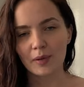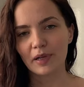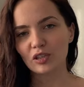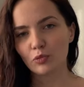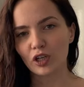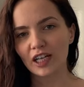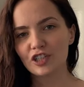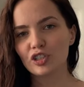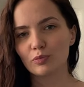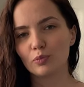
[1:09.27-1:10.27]
Поэтому
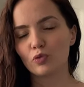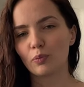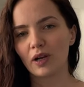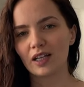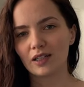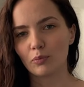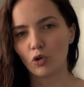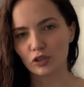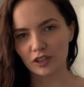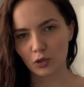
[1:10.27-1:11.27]
раньше мы покупали
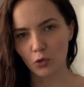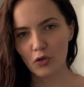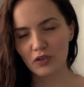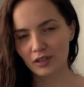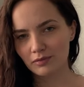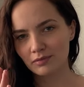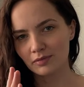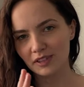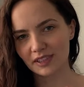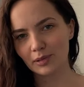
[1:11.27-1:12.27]
молотый кофе,
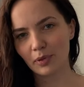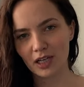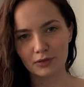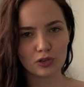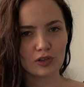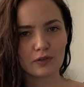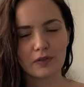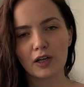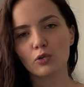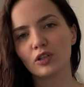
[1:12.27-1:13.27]
засыпали в эту
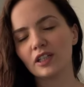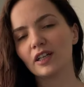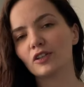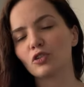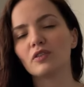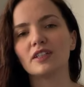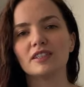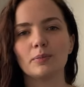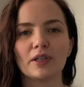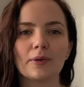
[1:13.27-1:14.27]
кофеварку и готовили
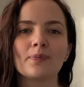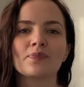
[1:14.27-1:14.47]
себе